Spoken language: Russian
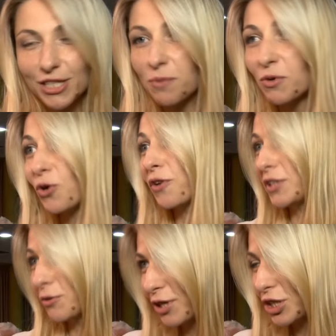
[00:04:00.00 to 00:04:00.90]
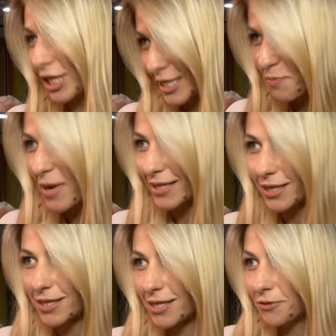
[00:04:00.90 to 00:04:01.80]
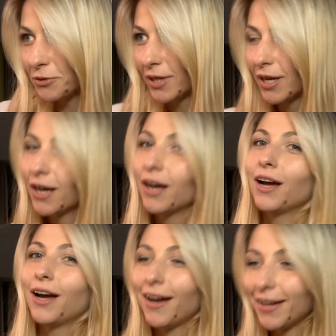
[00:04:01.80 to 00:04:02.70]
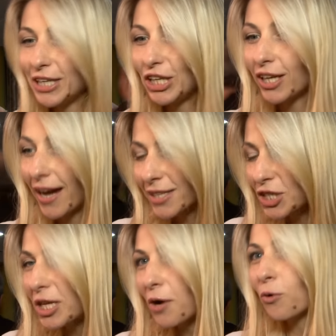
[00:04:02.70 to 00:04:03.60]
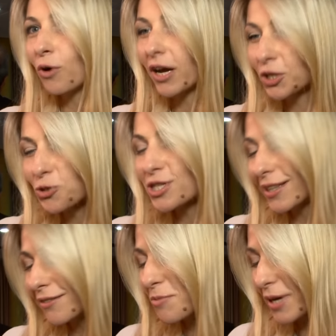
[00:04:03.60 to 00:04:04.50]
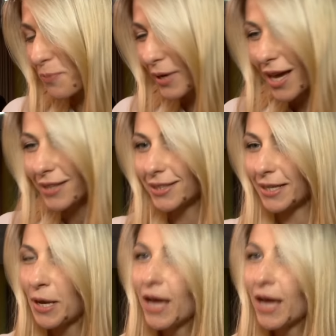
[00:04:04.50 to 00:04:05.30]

с семьей всего лишь 6 месяцев. И, конечно, ухожу с этого мероприятия